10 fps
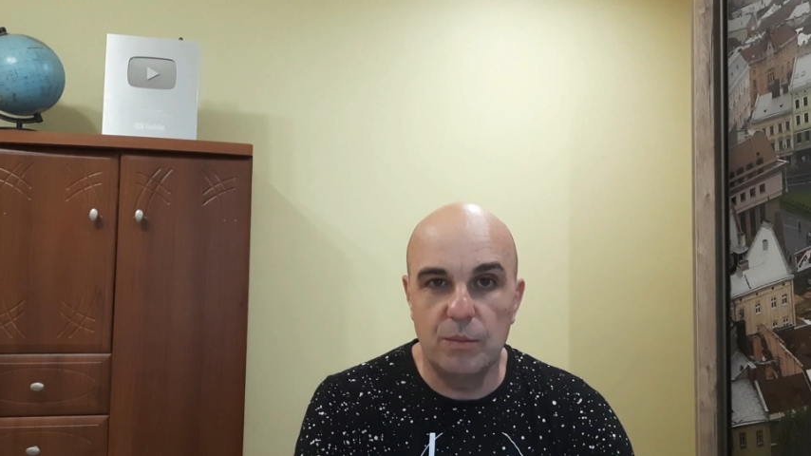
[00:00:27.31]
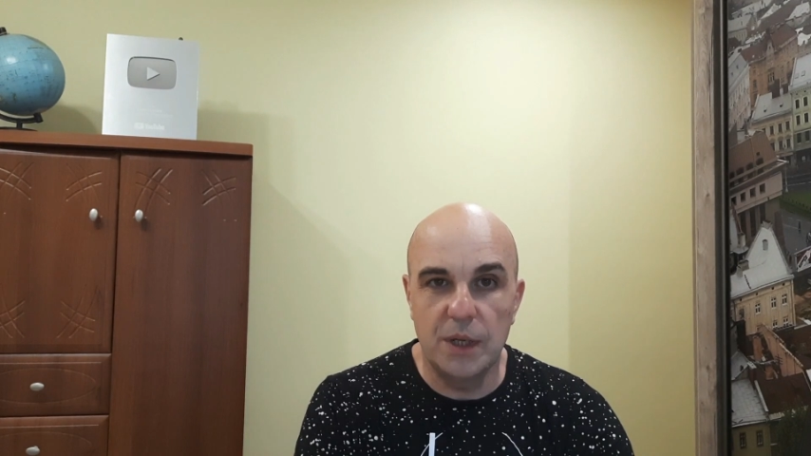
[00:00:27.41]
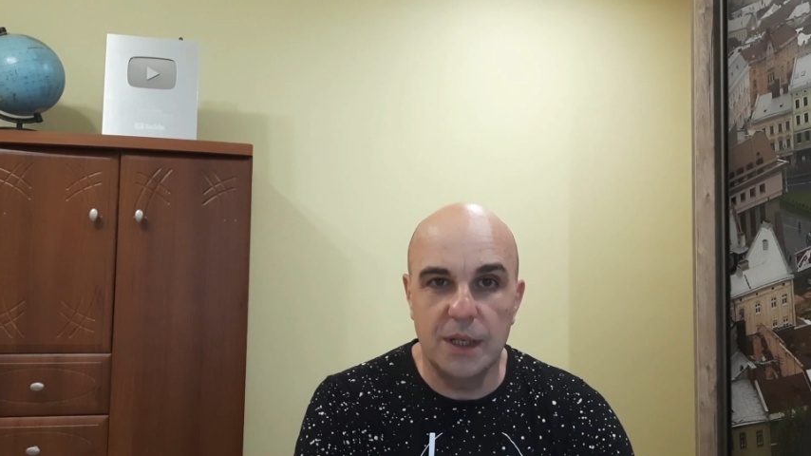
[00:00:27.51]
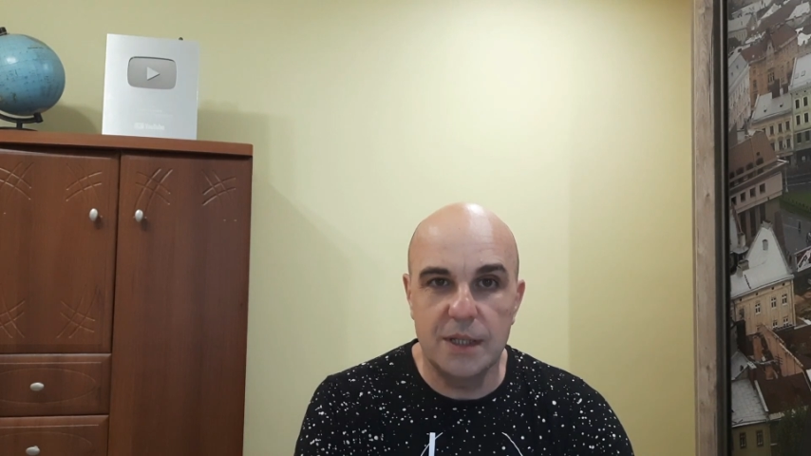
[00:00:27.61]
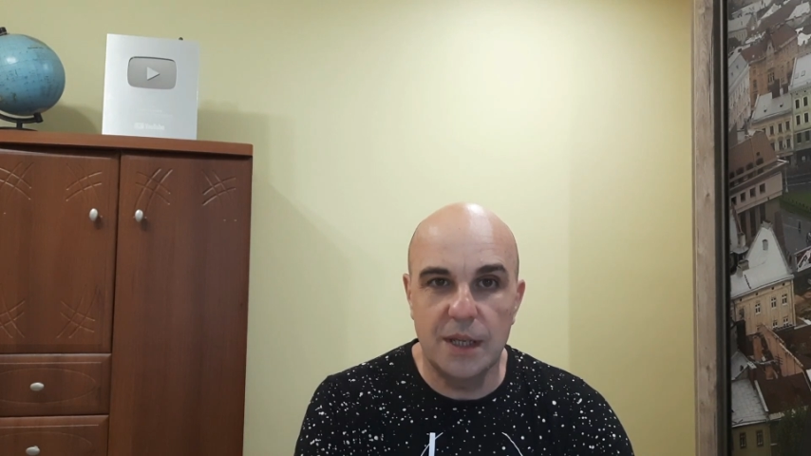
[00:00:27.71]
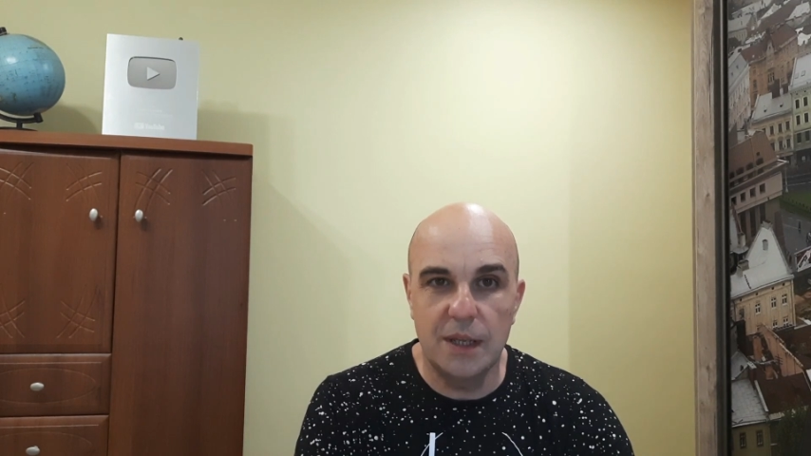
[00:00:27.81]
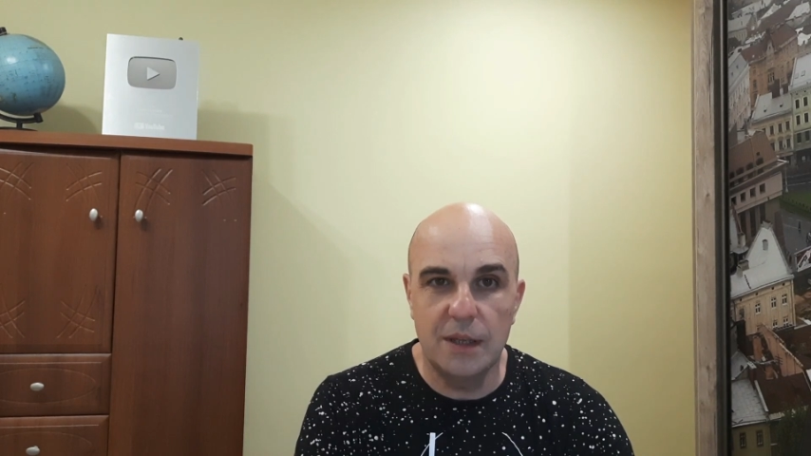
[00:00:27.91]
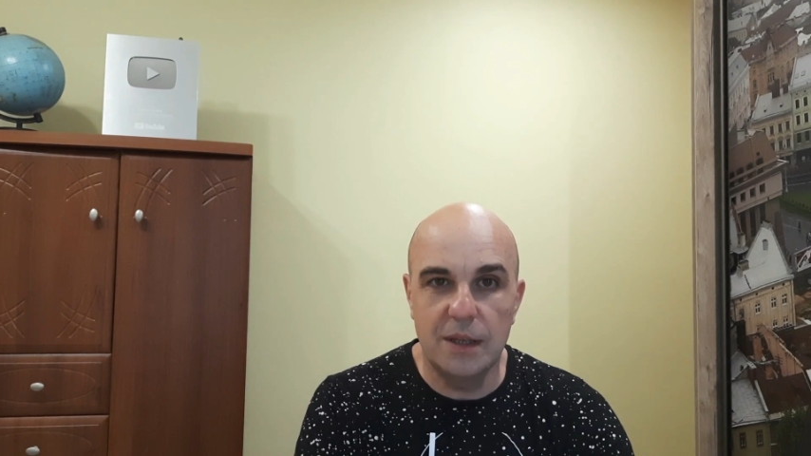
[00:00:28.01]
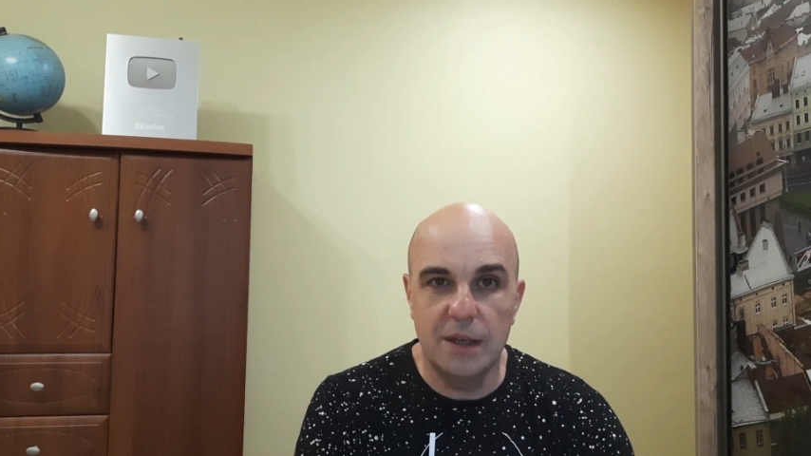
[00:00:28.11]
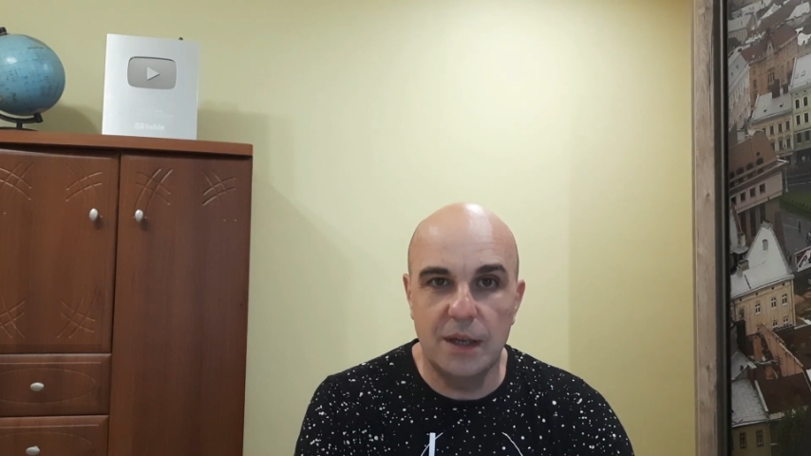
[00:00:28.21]

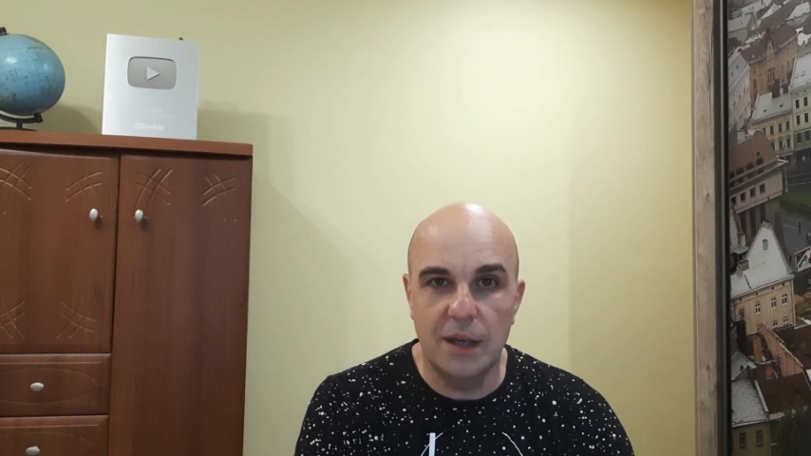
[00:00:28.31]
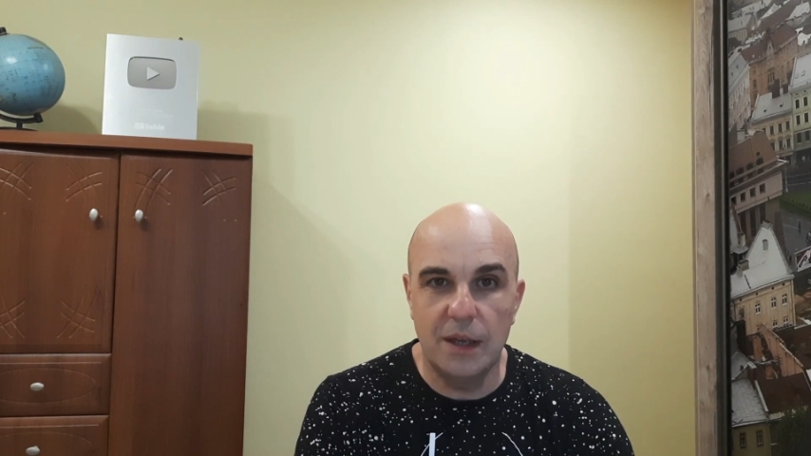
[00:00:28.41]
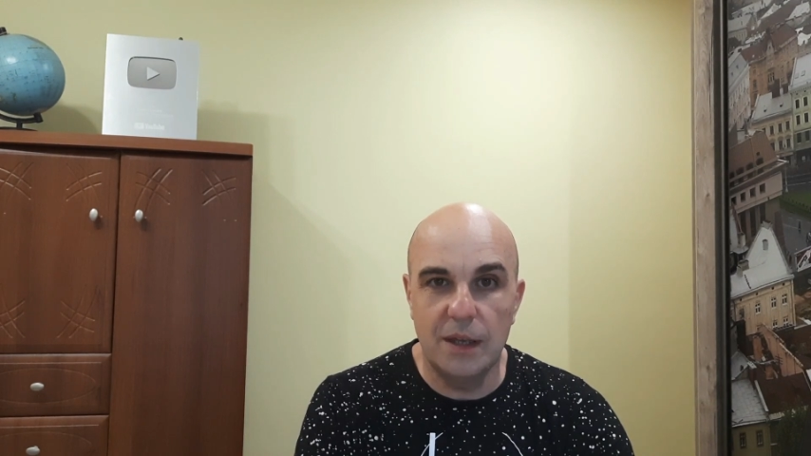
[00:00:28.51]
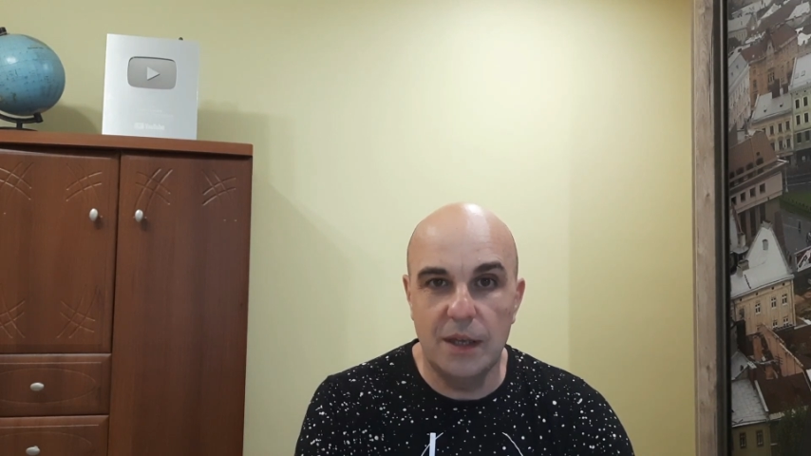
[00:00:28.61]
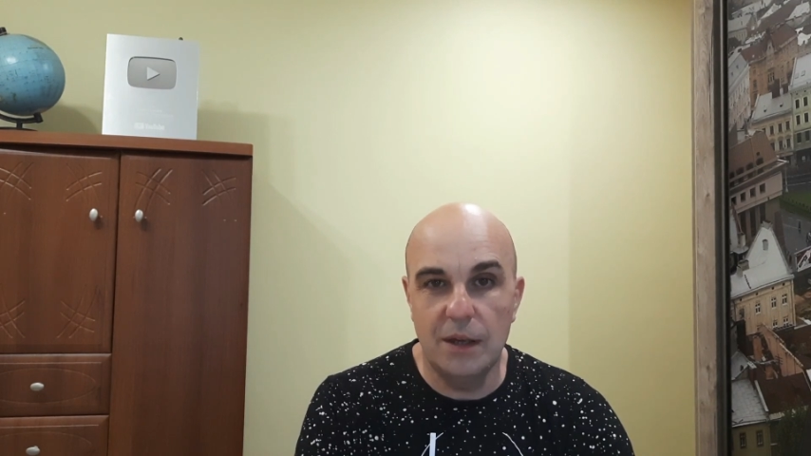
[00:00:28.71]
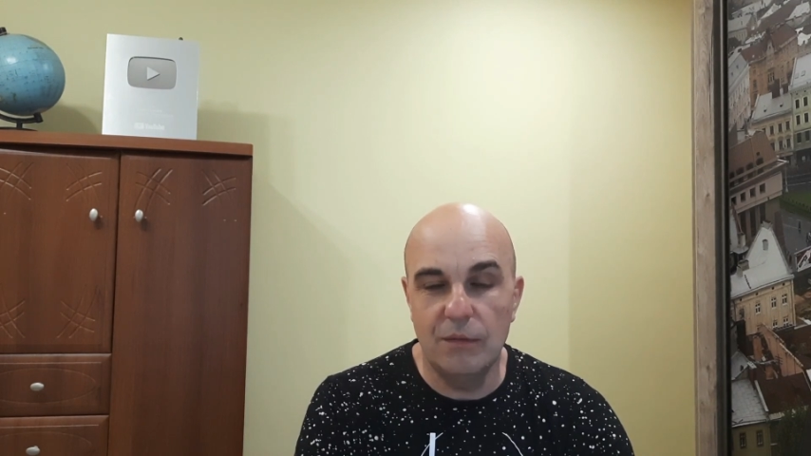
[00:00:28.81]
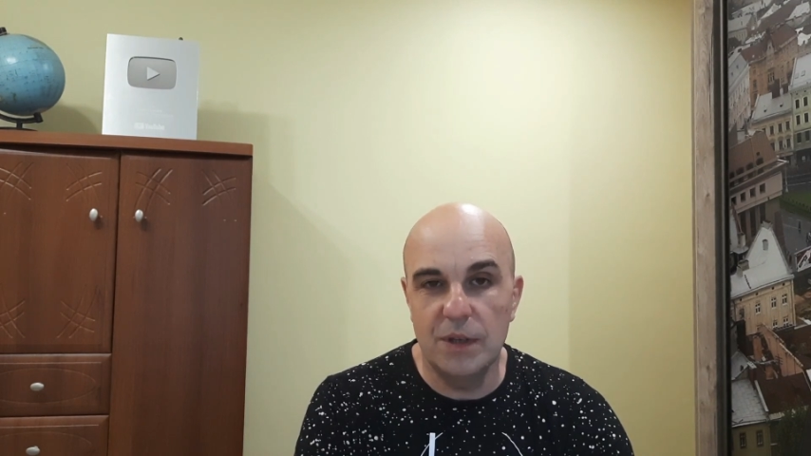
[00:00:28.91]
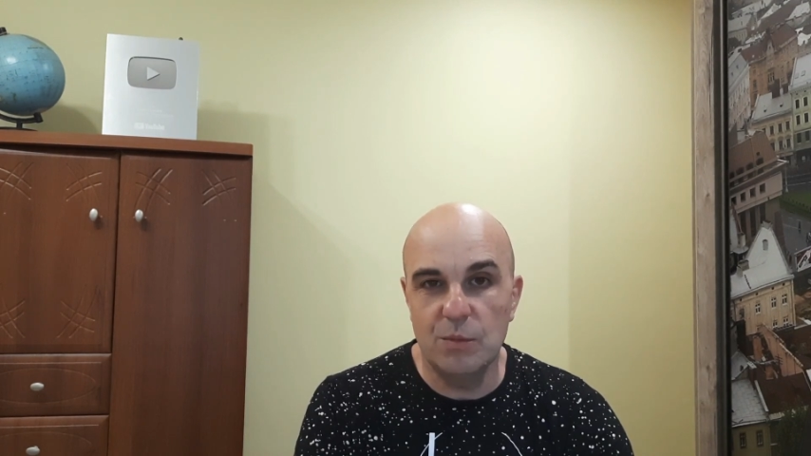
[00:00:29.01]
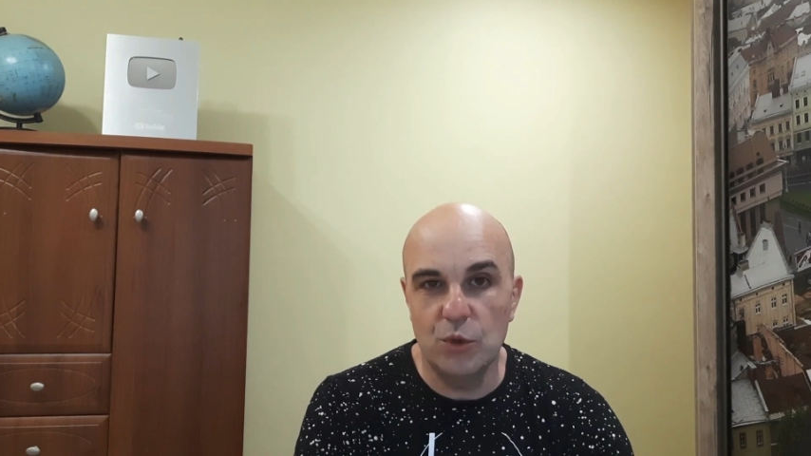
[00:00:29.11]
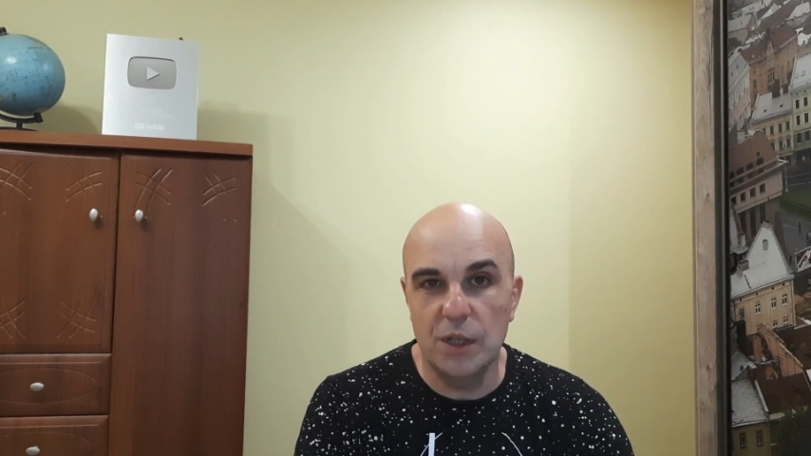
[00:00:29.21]
переоцените и,
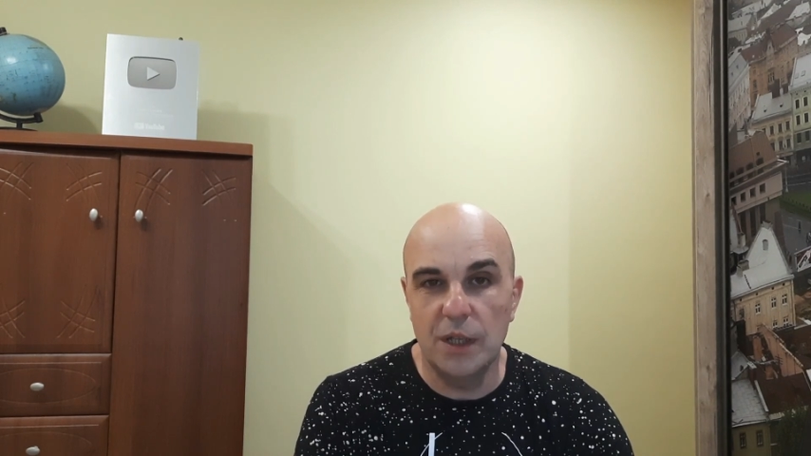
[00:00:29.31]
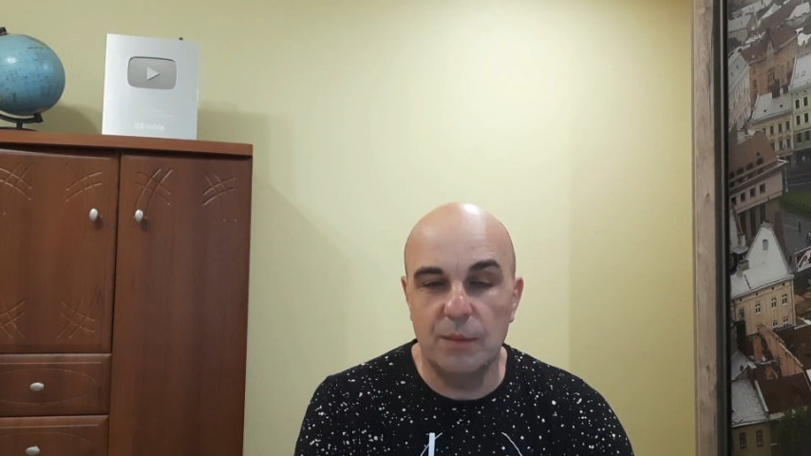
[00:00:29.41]
возможно,